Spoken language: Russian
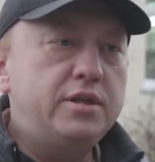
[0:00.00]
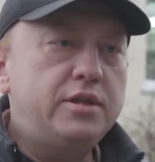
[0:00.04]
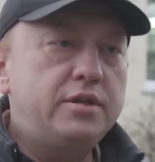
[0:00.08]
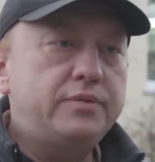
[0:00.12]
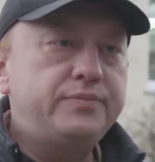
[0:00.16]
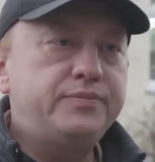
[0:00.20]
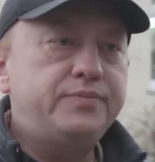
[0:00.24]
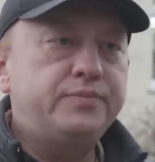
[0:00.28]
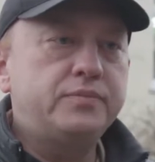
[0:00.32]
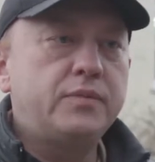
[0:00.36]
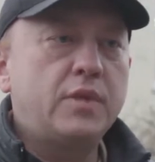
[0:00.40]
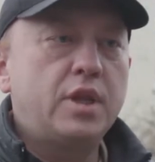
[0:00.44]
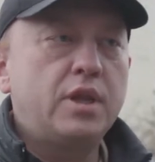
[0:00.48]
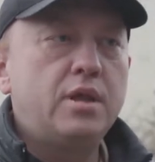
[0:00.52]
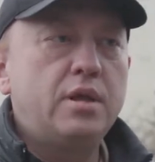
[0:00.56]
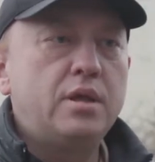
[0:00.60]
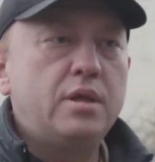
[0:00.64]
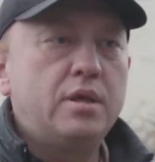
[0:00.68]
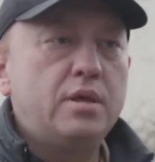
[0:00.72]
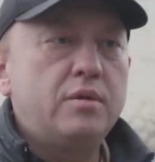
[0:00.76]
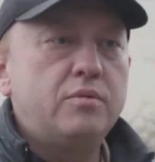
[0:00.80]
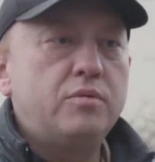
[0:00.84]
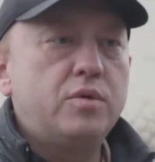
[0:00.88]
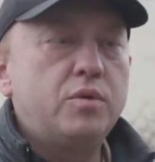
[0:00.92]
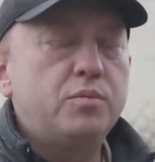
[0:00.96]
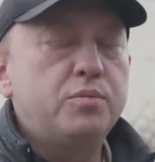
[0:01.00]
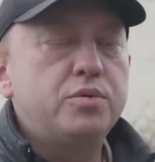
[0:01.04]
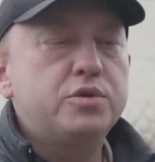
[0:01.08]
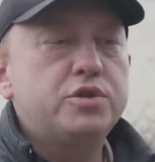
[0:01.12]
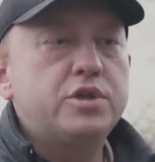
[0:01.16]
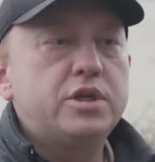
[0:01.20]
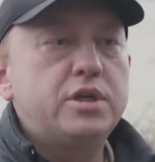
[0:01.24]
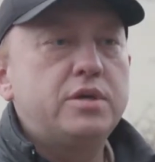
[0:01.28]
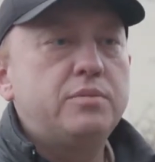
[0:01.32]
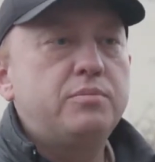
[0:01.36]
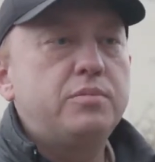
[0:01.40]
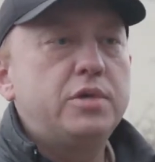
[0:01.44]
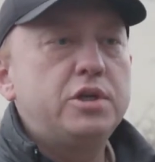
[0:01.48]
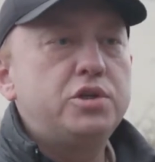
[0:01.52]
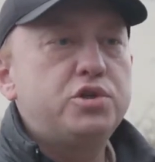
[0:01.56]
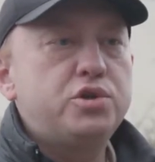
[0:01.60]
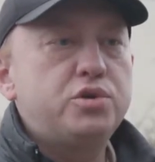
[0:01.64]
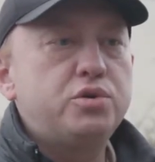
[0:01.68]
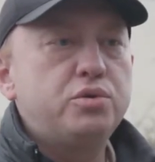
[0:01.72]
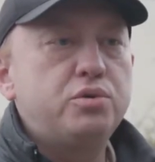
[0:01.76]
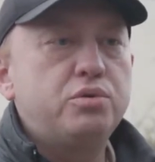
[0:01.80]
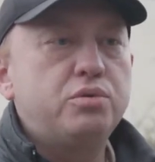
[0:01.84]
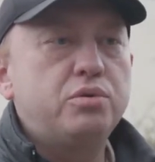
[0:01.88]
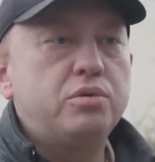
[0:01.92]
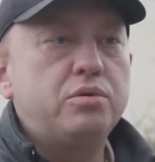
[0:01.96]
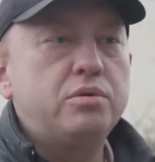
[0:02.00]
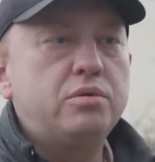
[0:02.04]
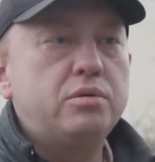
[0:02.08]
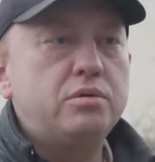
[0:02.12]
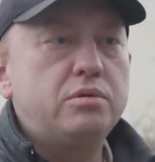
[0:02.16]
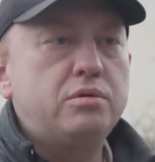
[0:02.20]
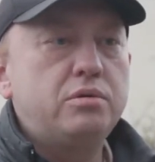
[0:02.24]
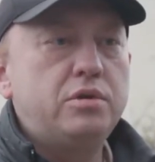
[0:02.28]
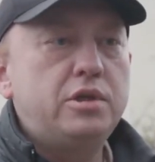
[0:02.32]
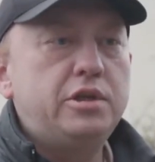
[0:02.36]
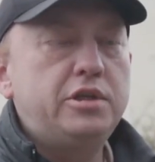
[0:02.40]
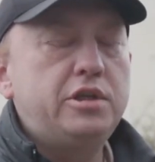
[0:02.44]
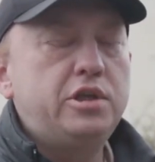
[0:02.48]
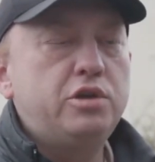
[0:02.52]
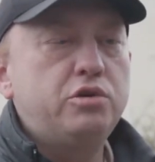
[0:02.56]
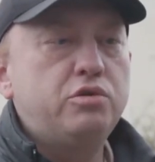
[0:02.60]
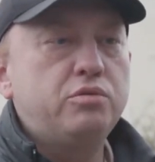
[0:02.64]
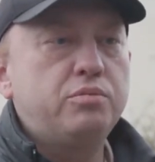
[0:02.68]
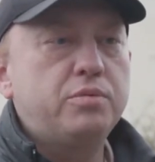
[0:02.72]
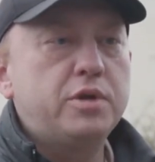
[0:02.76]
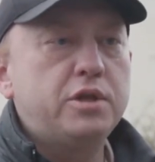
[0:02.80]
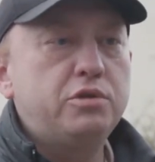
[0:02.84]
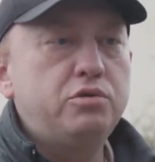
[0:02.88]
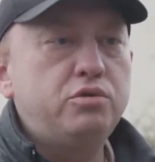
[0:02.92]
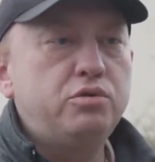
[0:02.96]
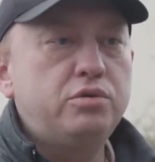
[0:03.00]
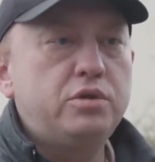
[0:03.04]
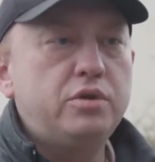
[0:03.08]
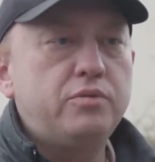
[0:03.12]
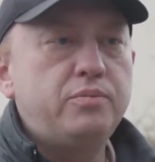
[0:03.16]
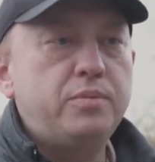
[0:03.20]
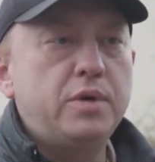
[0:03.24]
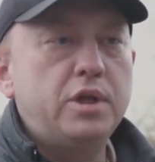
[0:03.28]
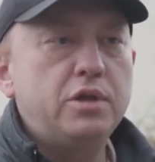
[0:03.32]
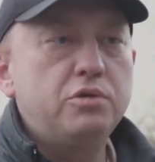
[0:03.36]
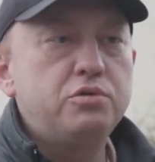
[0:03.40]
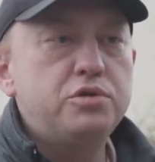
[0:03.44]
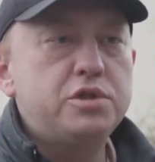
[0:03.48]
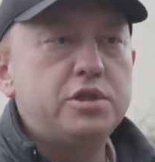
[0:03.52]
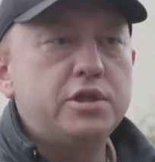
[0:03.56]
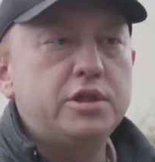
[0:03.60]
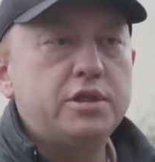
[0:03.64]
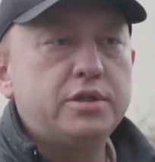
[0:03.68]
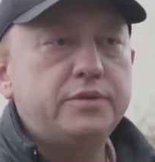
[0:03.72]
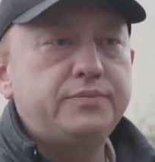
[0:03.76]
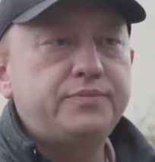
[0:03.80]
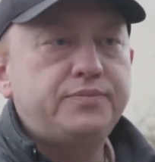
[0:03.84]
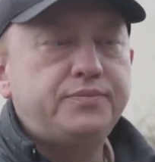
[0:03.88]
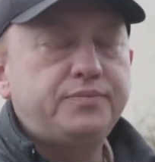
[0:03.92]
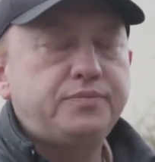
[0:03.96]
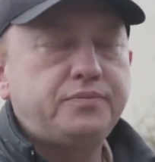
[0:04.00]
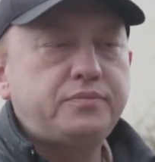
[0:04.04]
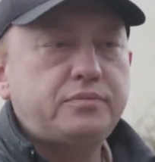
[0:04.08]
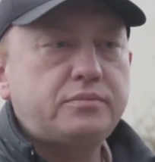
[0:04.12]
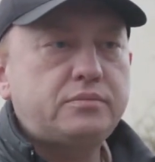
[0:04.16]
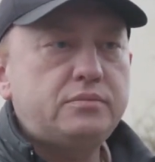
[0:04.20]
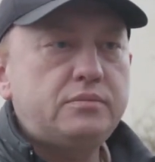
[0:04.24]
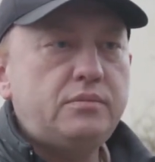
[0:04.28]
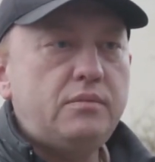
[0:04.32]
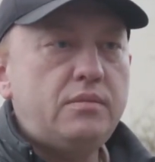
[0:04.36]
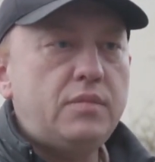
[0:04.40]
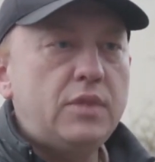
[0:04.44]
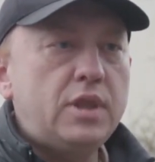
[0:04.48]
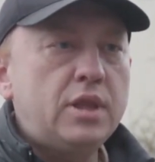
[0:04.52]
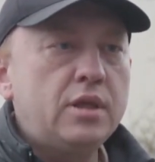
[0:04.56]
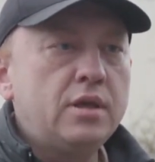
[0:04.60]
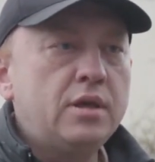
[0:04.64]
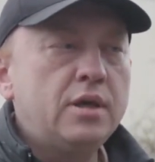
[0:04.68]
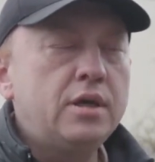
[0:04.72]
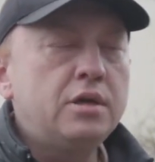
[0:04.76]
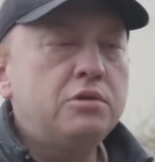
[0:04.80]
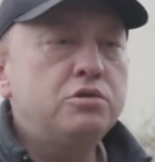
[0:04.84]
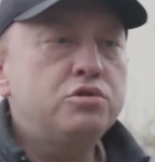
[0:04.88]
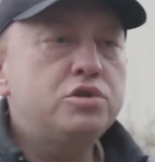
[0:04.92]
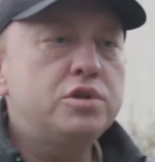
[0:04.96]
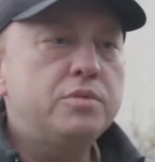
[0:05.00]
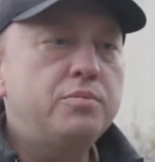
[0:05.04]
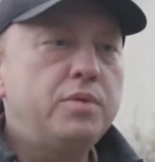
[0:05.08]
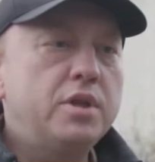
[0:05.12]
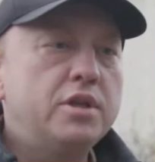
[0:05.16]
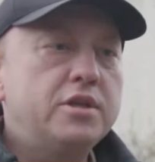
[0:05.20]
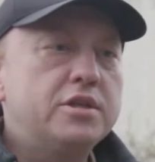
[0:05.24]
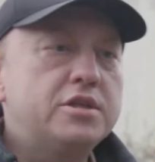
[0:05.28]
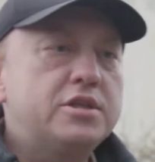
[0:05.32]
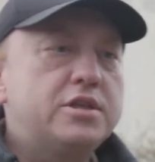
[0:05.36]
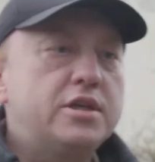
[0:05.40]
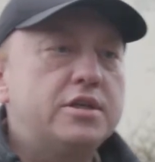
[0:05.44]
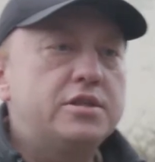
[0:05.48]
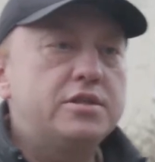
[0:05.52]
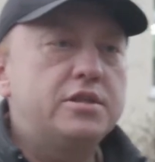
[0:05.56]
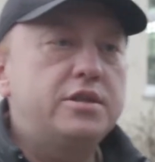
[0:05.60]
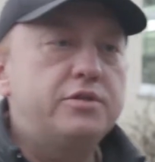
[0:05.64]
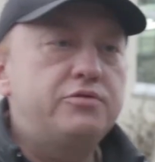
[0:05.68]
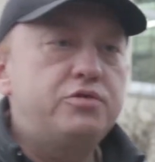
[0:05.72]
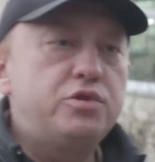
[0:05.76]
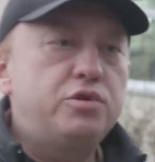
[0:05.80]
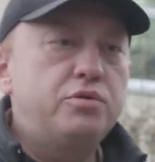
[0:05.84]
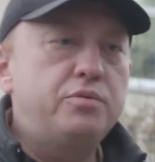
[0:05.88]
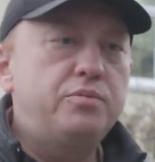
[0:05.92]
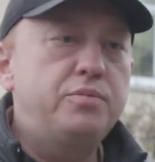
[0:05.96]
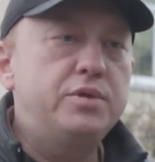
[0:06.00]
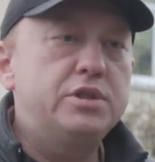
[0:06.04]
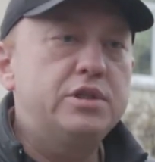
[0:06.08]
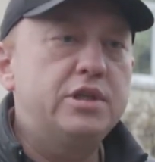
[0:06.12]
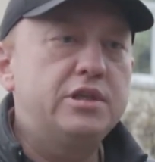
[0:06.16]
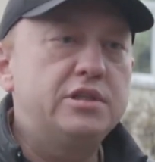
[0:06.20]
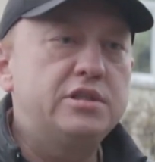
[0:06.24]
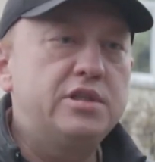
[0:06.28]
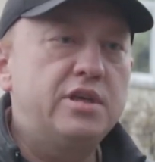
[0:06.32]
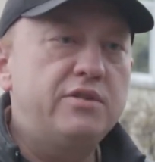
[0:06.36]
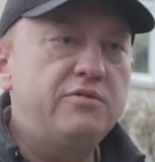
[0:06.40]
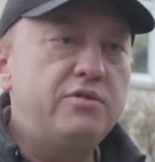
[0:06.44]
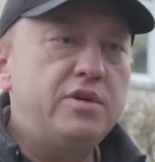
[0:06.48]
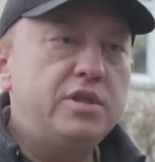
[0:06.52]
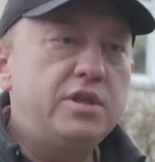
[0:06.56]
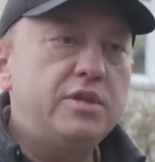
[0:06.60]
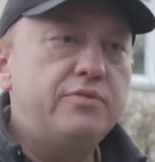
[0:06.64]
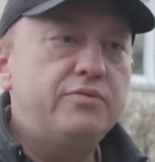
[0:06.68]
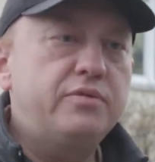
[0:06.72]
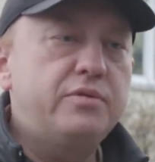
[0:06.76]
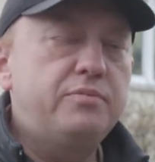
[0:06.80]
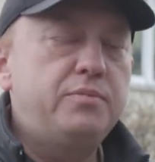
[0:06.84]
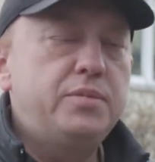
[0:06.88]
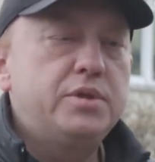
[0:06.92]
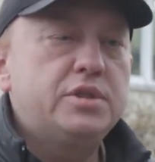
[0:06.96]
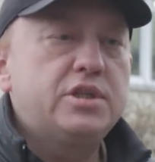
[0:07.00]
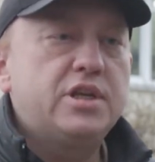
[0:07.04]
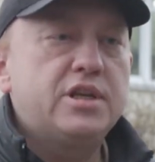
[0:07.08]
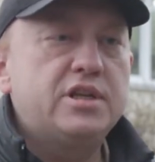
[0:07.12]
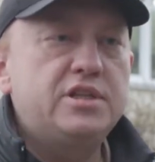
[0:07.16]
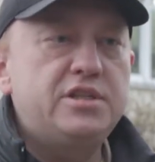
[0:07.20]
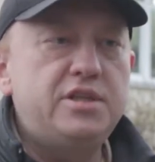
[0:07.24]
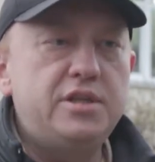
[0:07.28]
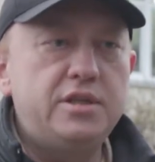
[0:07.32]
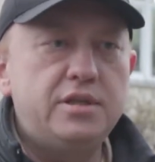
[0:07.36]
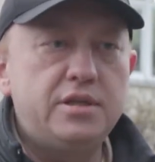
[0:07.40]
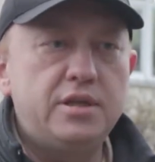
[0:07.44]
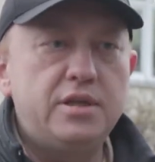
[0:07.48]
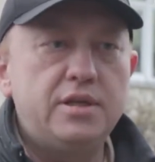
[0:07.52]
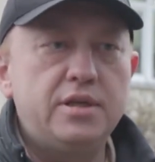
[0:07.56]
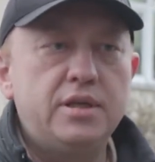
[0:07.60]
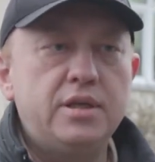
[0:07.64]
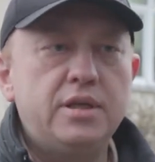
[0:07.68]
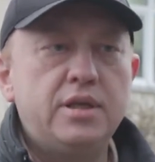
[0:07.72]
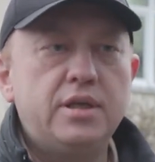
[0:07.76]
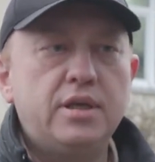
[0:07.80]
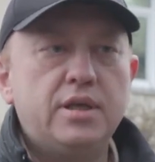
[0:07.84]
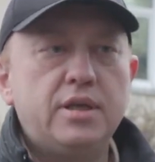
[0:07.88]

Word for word: лет. Мы выпускаем большую линейку продуктов молочных – как уже было сказано, все без консервантов, без красителей,